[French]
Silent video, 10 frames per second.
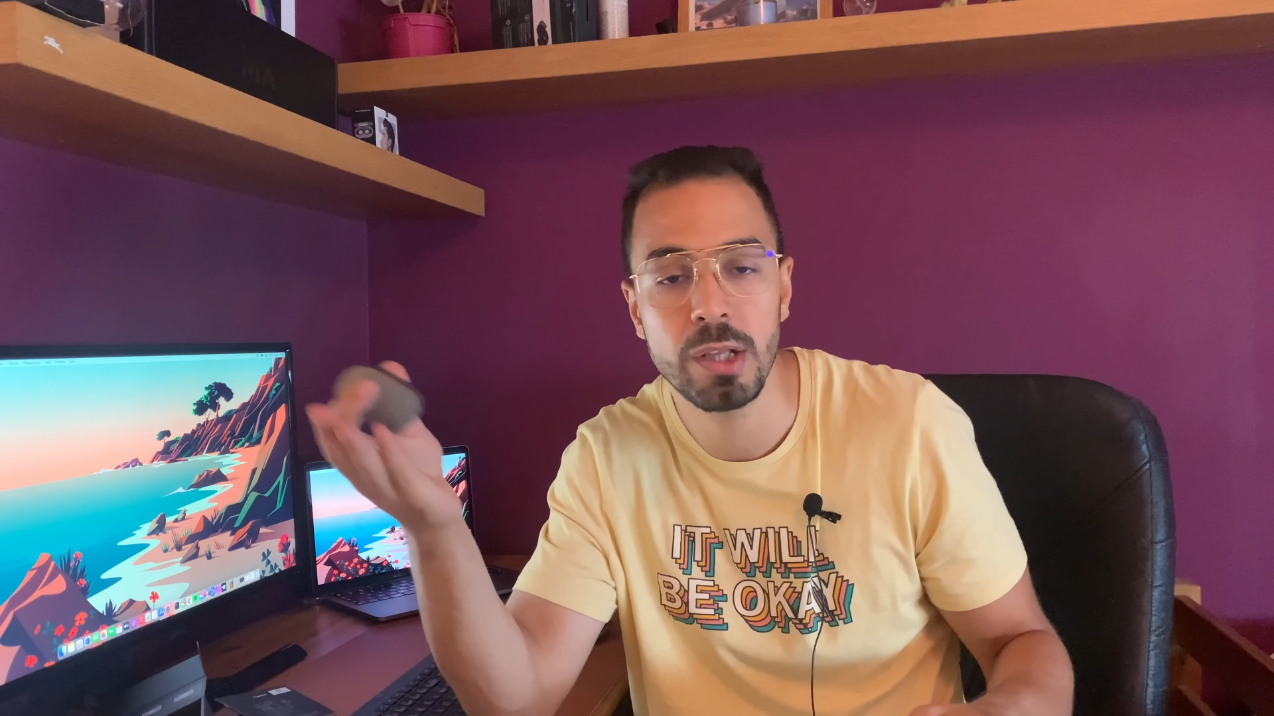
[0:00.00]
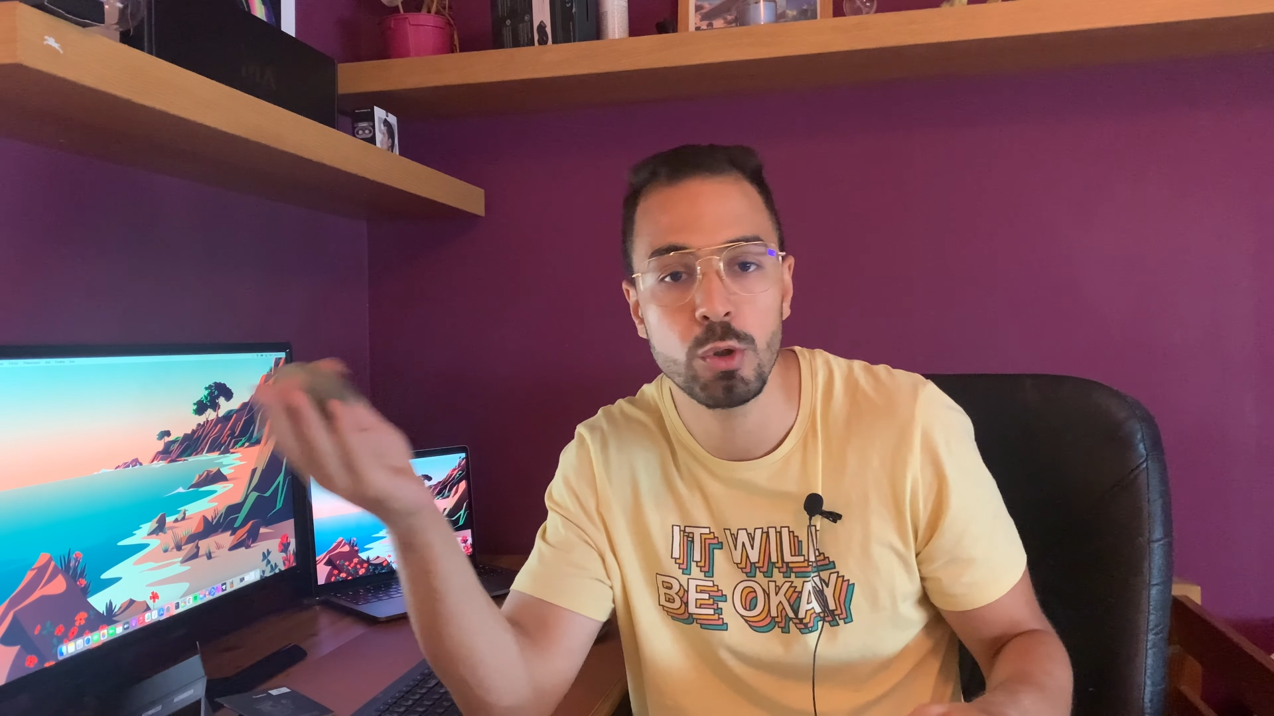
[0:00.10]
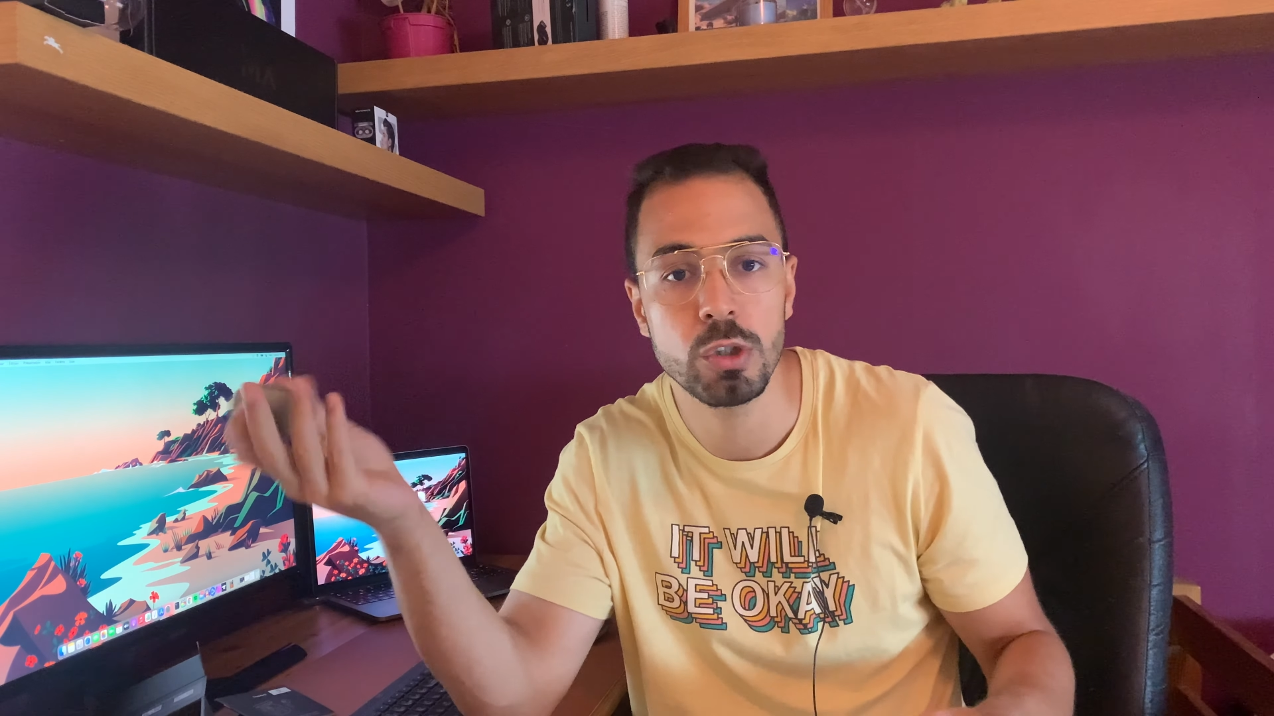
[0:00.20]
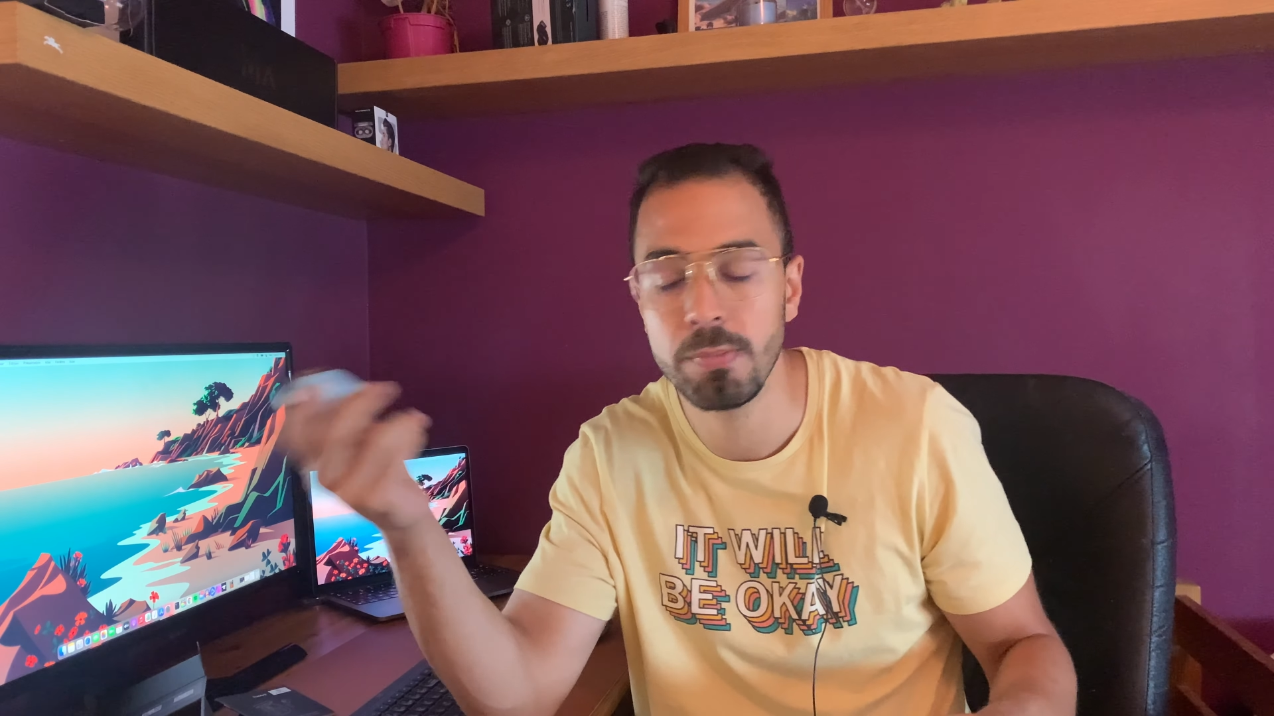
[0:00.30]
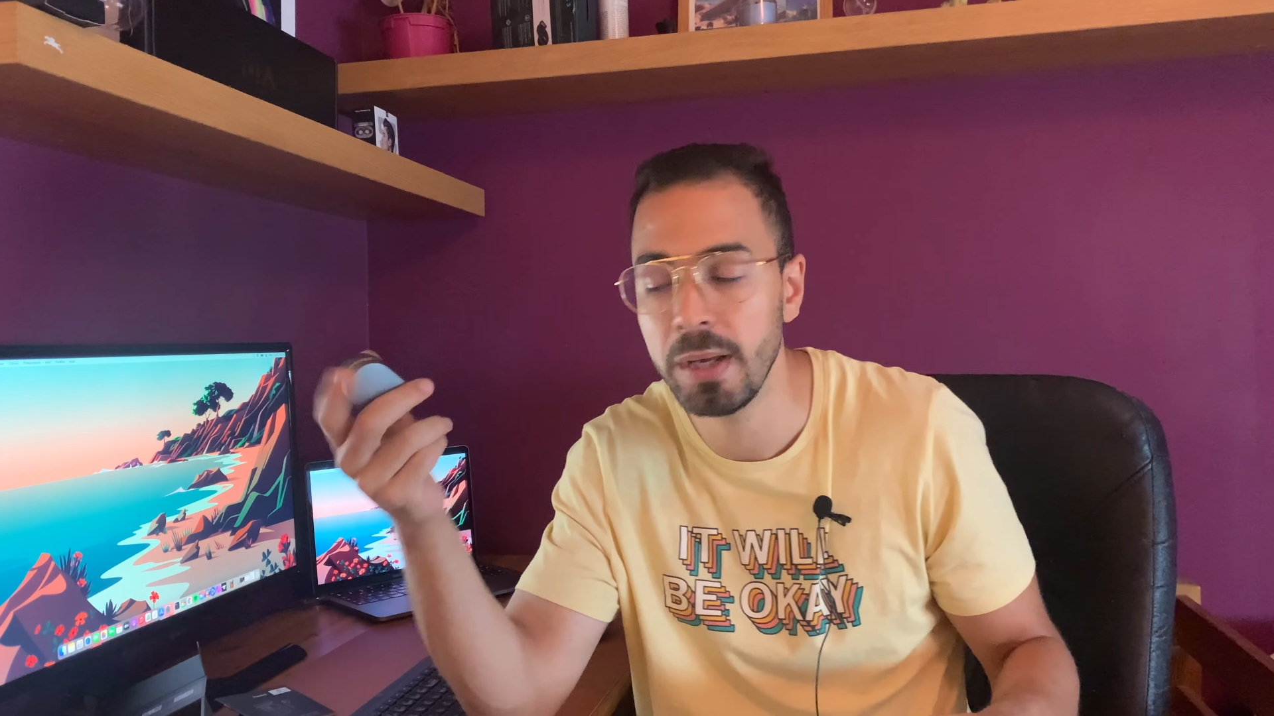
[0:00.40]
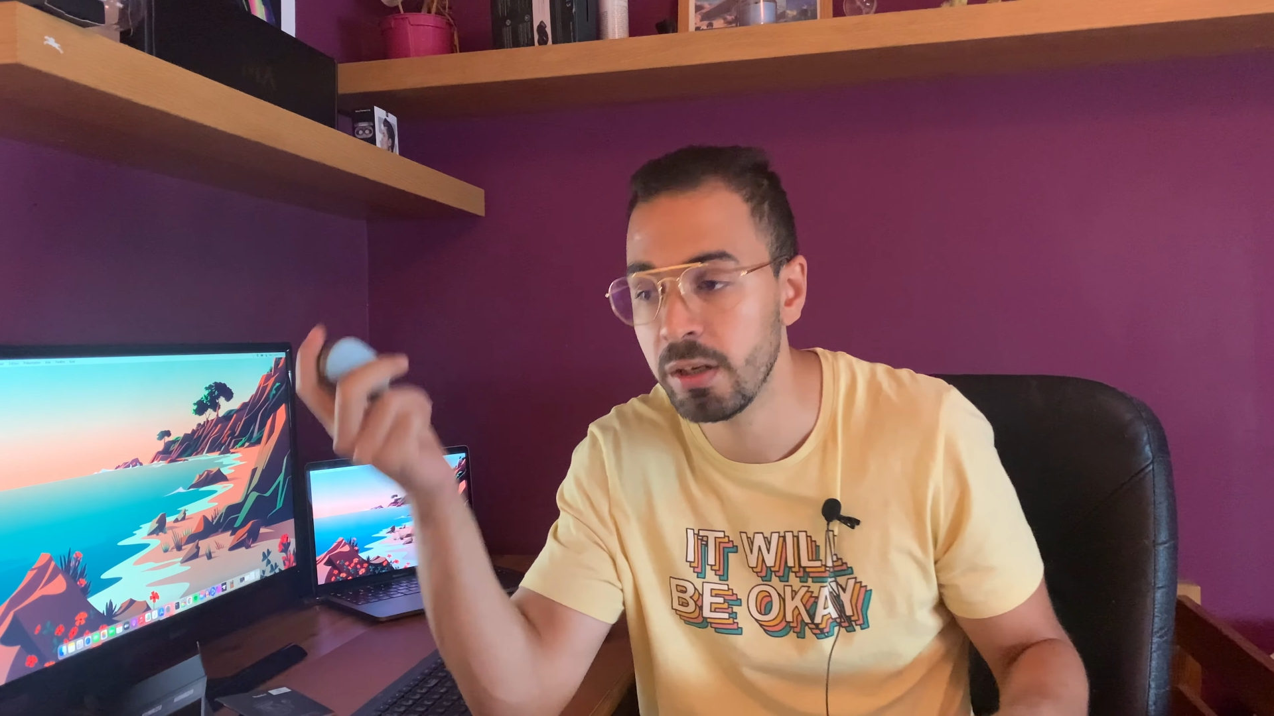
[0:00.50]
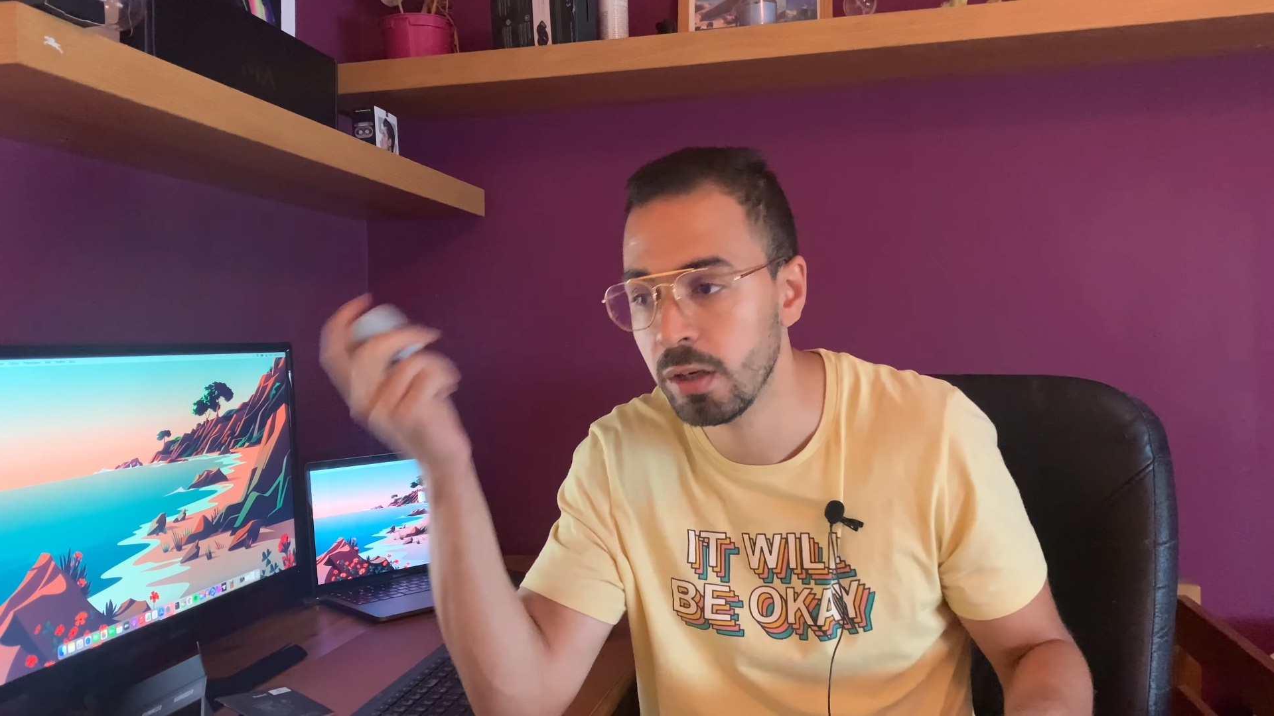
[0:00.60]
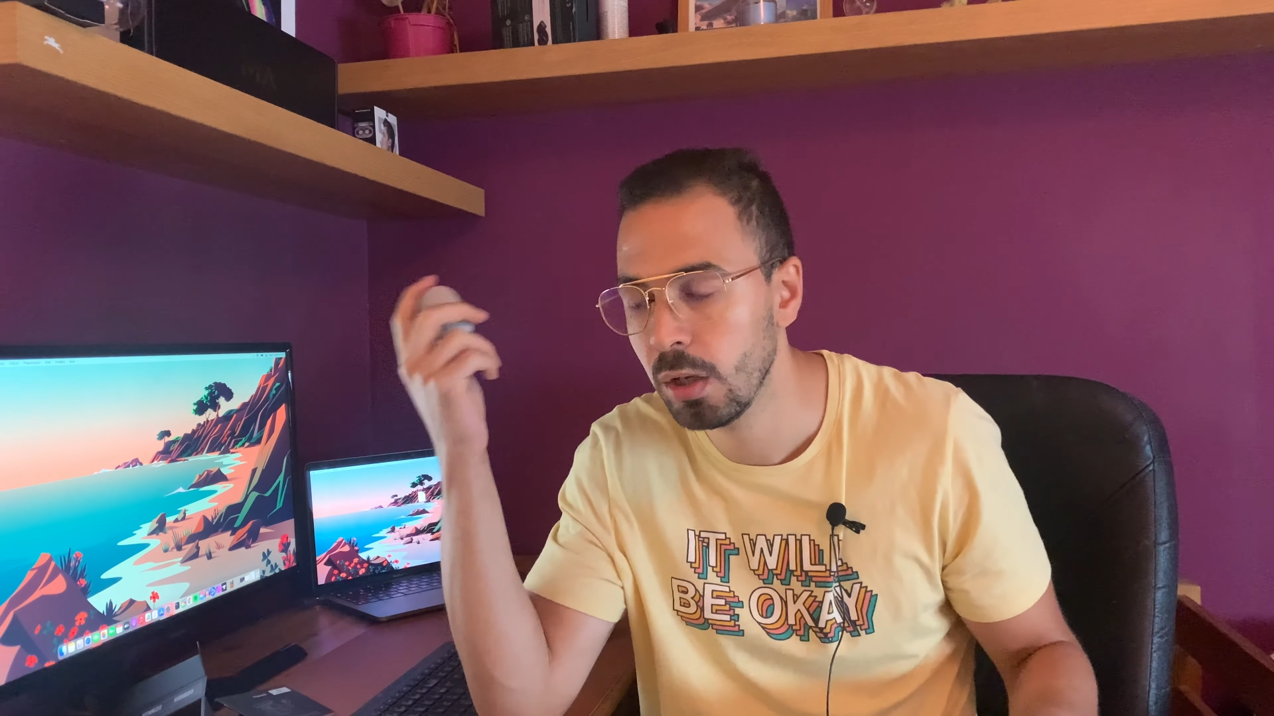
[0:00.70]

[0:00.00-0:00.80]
les deux semaines